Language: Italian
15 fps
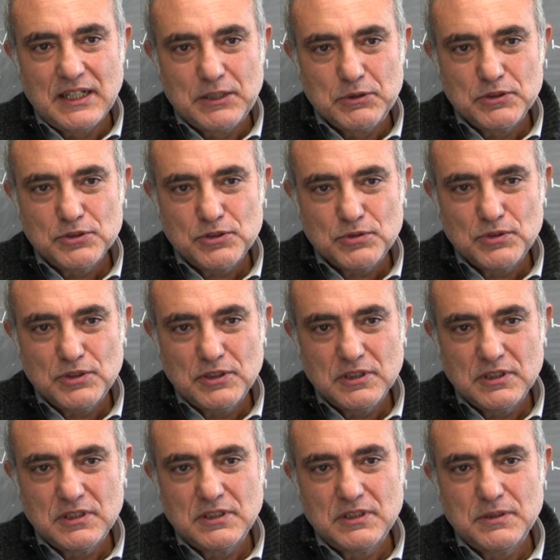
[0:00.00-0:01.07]
a uno
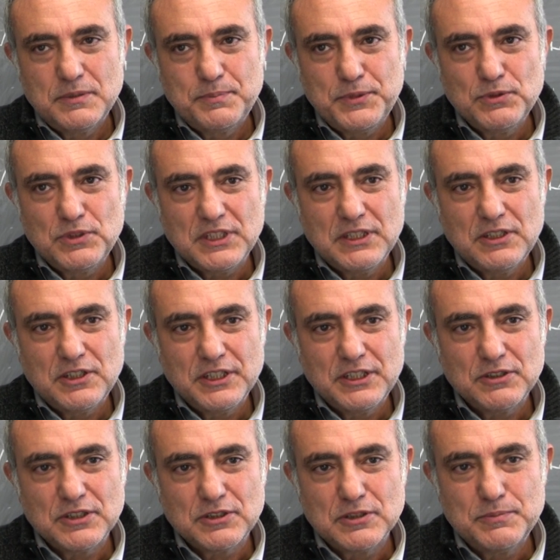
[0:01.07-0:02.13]
studio più
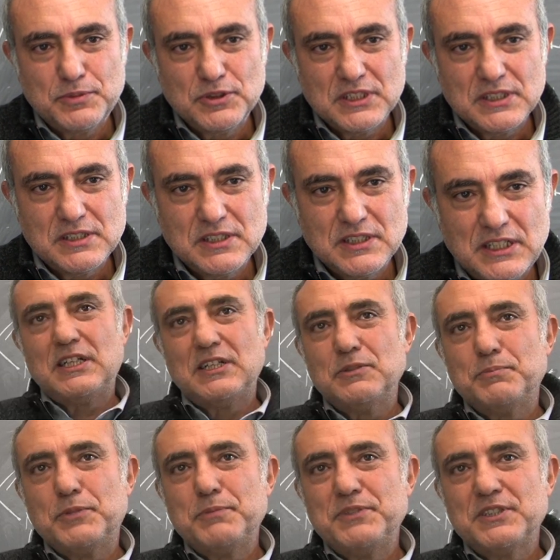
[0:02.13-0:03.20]
teorico e computazionale,
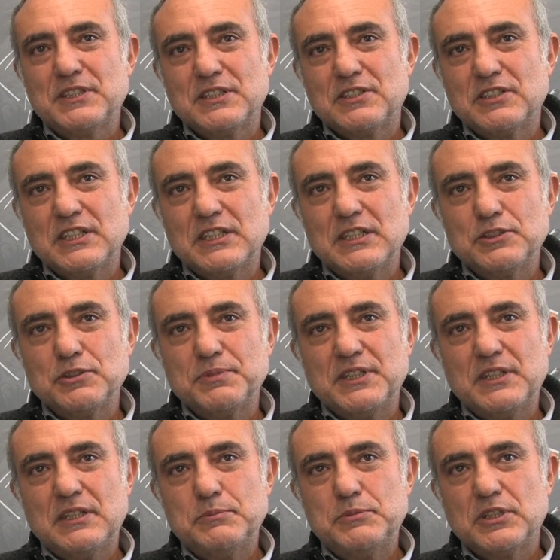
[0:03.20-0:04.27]
un po' perché ero negato per
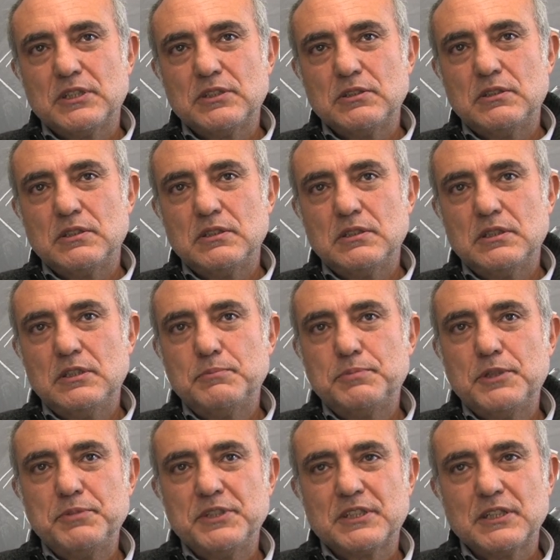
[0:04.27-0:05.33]
il laboratorio e un
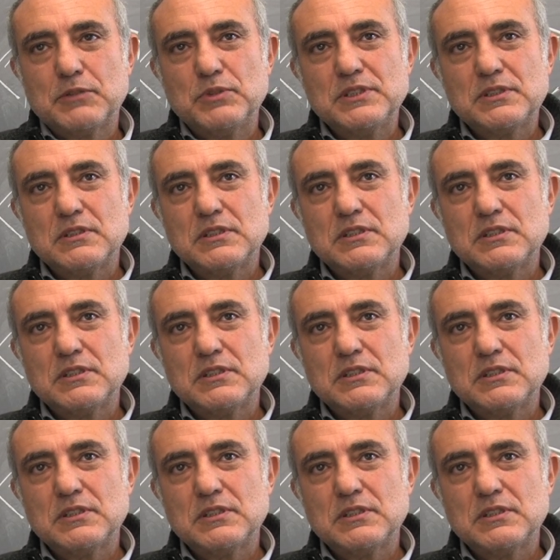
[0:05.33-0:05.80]
po' perché questo